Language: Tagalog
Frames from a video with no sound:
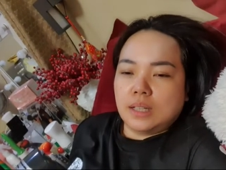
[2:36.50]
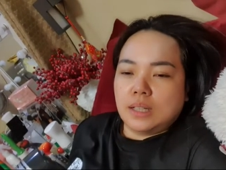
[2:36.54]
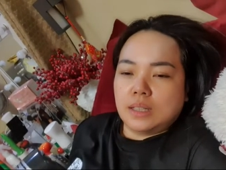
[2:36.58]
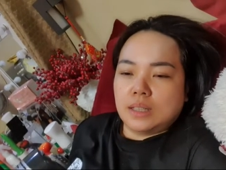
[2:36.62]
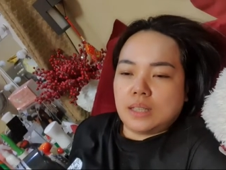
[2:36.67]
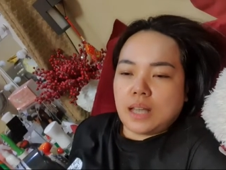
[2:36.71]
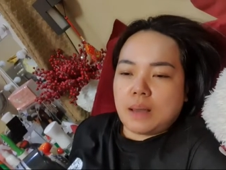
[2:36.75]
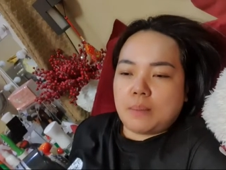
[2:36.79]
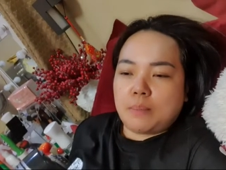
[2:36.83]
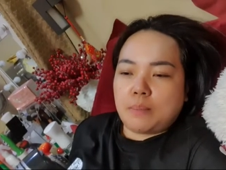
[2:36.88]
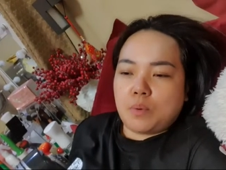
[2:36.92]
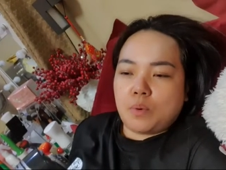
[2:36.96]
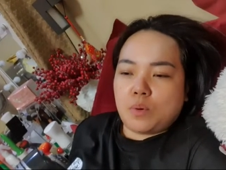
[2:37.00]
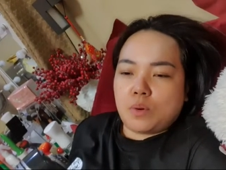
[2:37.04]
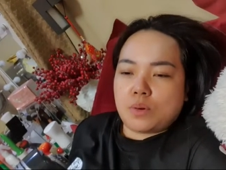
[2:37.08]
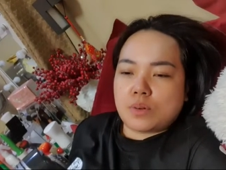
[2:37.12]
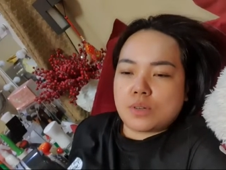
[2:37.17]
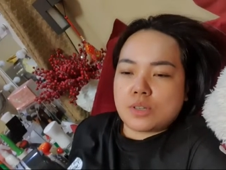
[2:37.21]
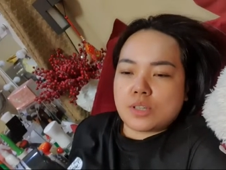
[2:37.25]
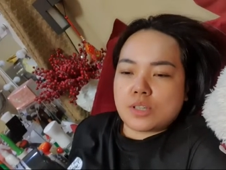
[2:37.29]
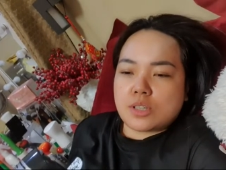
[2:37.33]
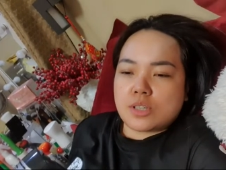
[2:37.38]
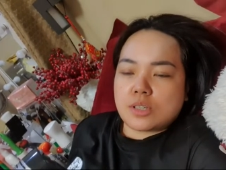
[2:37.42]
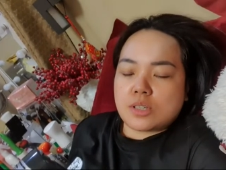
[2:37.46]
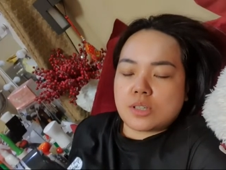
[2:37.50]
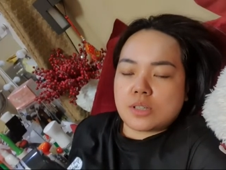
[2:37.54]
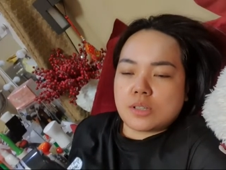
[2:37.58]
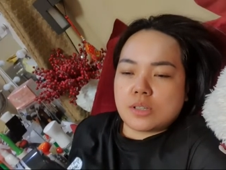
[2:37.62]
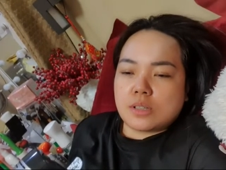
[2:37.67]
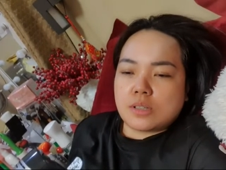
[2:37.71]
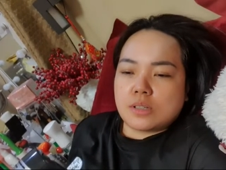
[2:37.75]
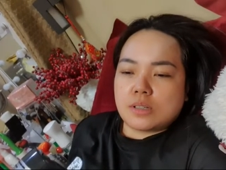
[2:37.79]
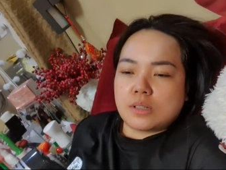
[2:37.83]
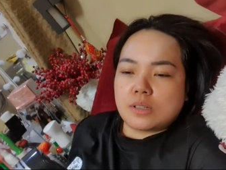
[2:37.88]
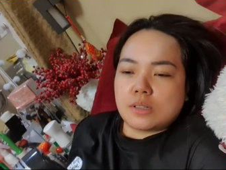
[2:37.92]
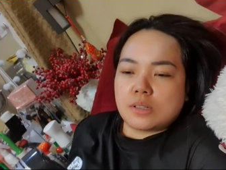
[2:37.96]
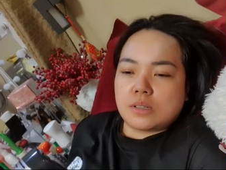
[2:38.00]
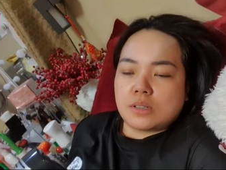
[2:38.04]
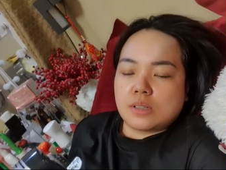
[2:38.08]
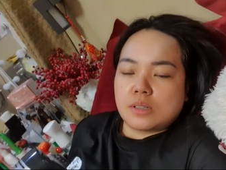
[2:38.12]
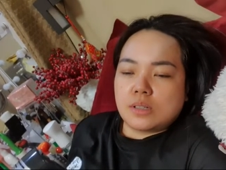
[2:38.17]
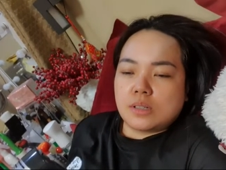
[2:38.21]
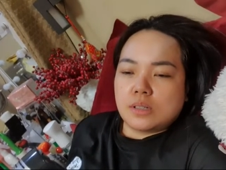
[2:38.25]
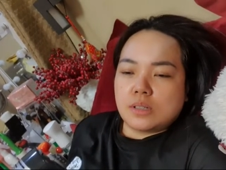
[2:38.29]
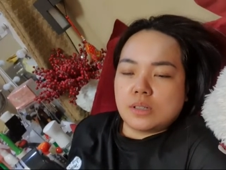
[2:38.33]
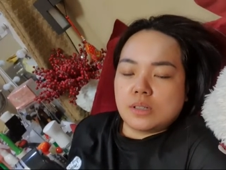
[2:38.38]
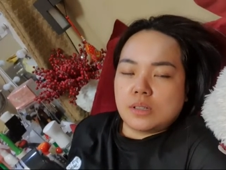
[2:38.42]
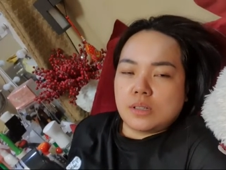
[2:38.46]
Tapos,
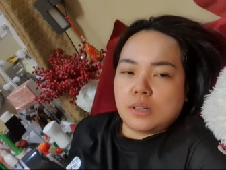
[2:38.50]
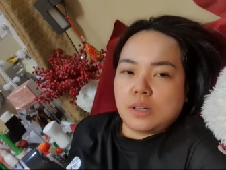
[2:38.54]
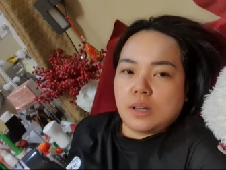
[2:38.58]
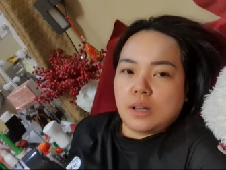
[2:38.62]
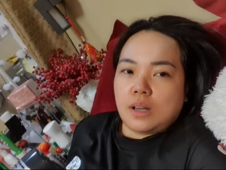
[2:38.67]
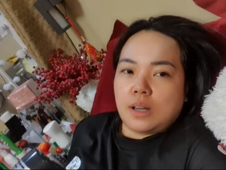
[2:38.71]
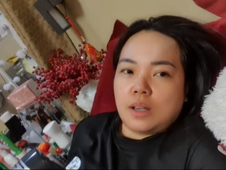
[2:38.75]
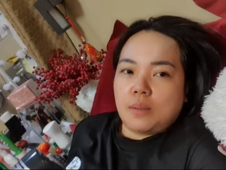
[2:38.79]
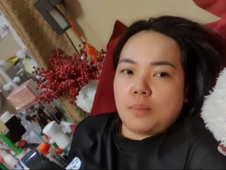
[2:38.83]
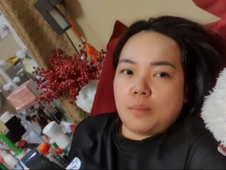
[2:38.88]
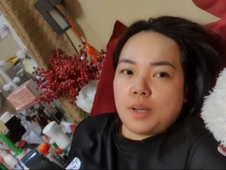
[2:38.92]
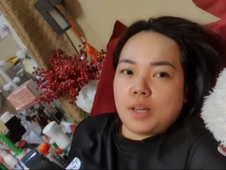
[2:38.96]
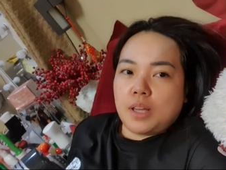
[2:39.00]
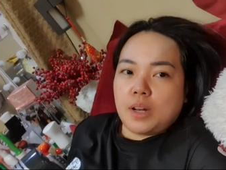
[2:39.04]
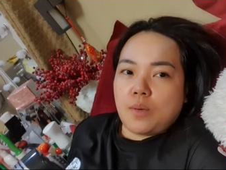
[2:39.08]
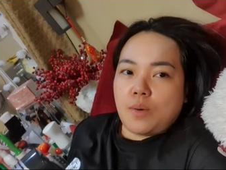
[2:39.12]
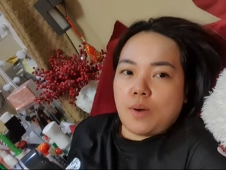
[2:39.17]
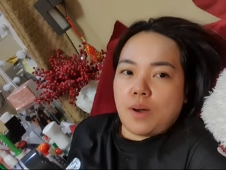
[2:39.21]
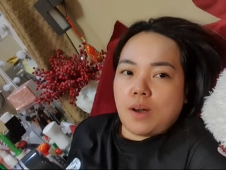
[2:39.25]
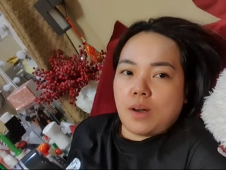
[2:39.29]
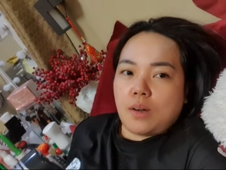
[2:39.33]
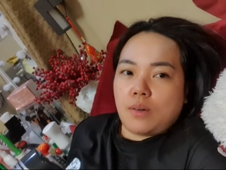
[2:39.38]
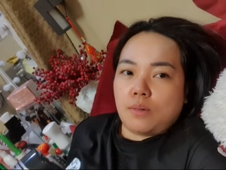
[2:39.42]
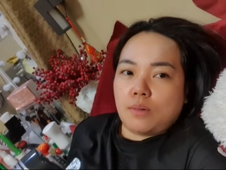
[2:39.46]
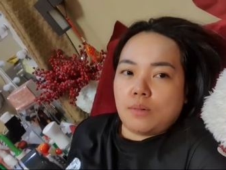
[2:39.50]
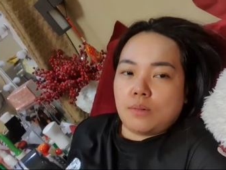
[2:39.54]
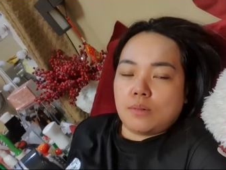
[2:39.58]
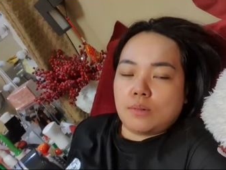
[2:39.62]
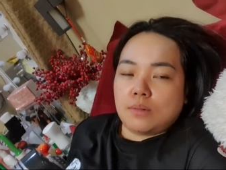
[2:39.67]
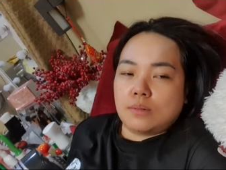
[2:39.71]
ay maginawa ako.